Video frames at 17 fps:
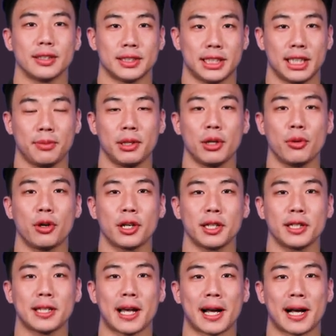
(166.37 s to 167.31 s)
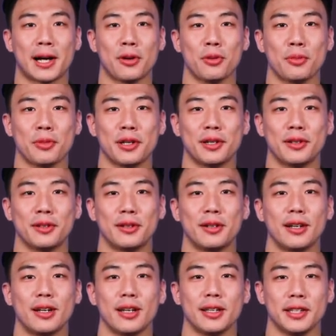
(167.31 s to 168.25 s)
12월이 다가오며
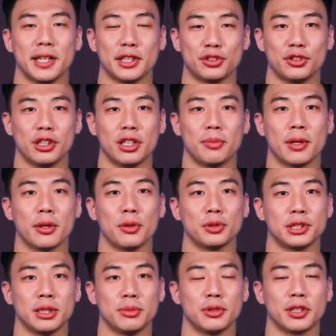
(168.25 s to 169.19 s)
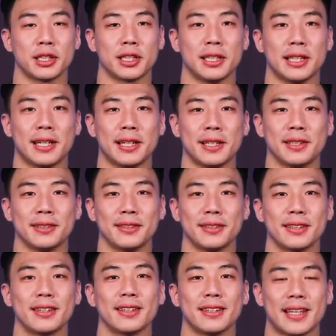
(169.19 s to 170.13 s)
예수님의 오심을
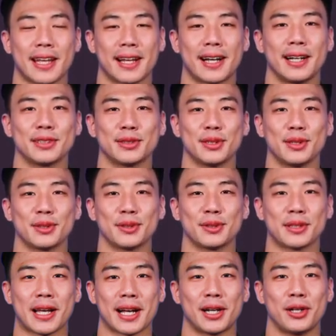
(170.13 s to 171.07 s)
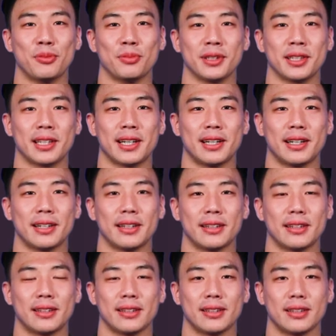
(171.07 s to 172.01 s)
기다리는 대강절도 다가옵니다.
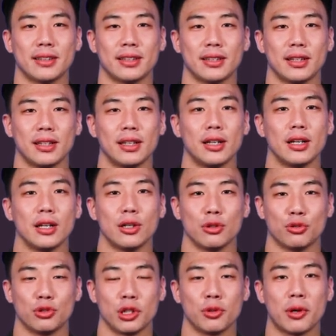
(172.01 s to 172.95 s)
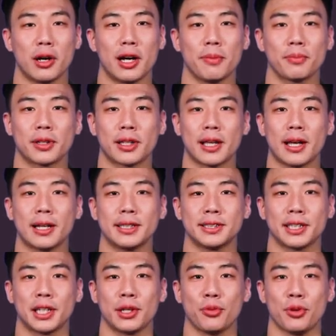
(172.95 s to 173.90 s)
우리와 함께
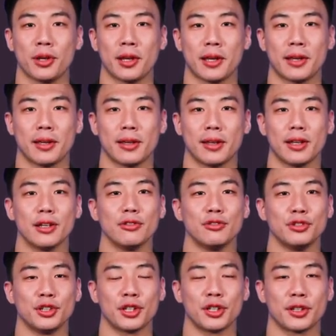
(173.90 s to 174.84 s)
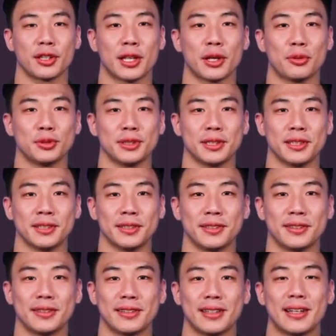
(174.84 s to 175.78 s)
하시기 위해 우리 곁에
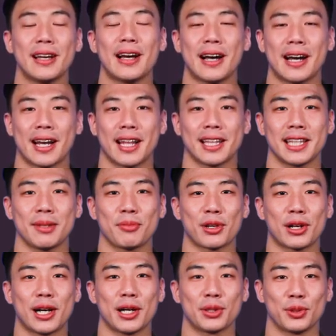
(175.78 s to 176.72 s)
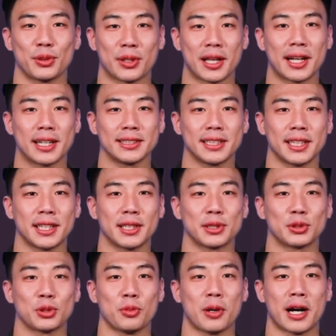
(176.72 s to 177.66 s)
오시는 하나님과
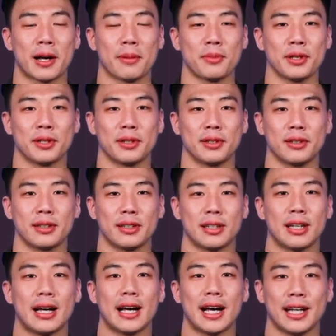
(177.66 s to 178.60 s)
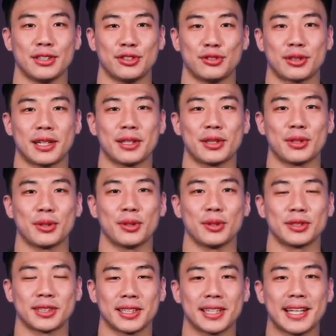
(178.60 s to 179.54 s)
동행하시기를 소망하며 한
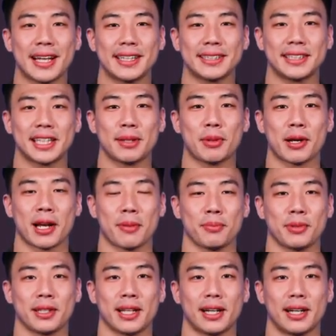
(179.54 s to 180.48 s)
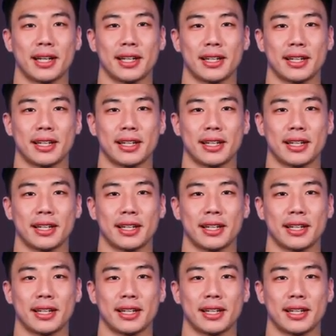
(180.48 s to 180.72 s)
주간도 승리하시기 바랍니다.